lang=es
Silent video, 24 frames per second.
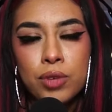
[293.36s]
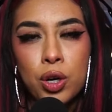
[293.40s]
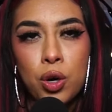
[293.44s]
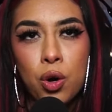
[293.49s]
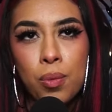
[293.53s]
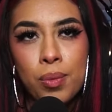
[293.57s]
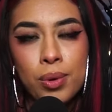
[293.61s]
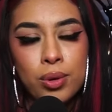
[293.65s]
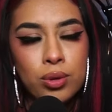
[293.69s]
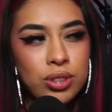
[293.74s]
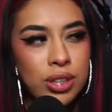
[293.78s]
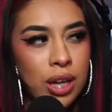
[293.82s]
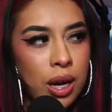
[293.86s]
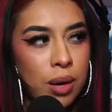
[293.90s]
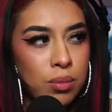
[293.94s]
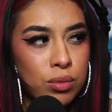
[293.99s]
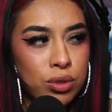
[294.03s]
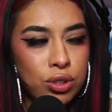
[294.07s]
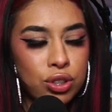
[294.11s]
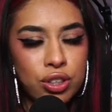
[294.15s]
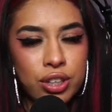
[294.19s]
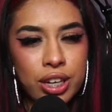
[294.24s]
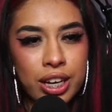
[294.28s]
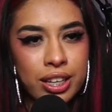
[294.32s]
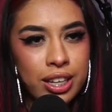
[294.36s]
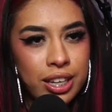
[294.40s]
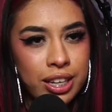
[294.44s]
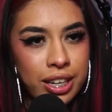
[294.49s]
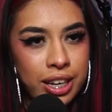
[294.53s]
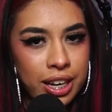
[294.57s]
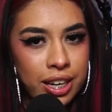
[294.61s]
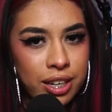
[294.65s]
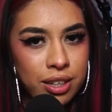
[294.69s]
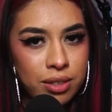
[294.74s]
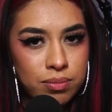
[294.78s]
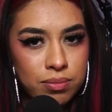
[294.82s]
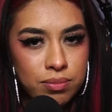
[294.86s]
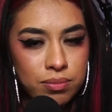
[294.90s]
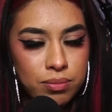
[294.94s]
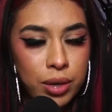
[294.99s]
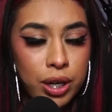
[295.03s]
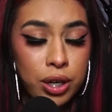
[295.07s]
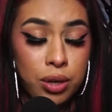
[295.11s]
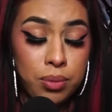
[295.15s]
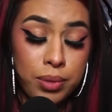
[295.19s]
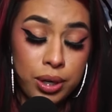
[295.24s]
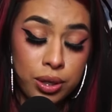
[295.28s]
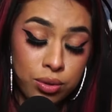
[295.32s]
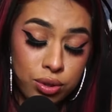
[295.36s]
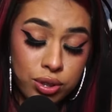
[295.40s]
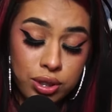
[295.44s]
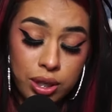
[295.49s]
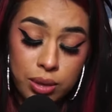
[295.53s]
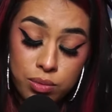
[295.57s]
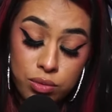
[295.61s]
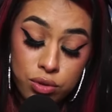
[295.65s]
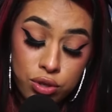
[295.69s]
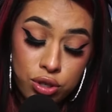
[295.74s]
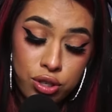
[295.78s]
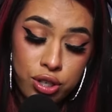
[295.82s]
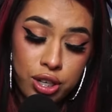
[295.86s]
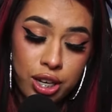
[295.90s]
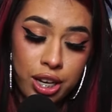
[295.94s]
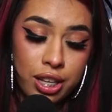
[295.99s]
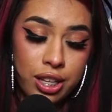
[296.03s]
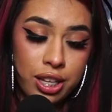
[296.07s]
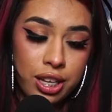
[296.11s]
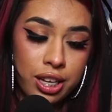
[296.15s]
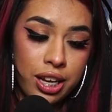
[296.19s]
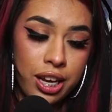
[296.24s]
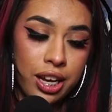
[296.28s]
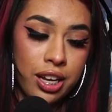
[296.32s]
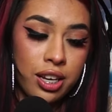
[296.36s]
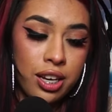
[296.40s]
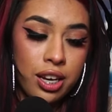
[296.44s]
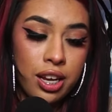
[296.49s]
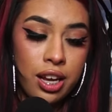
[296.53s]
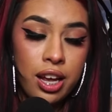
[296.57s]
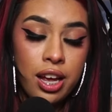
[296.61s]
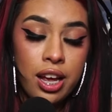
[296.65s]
como me gustaba mucho Katie Kane, bueno, me gusta mucho Katie Kane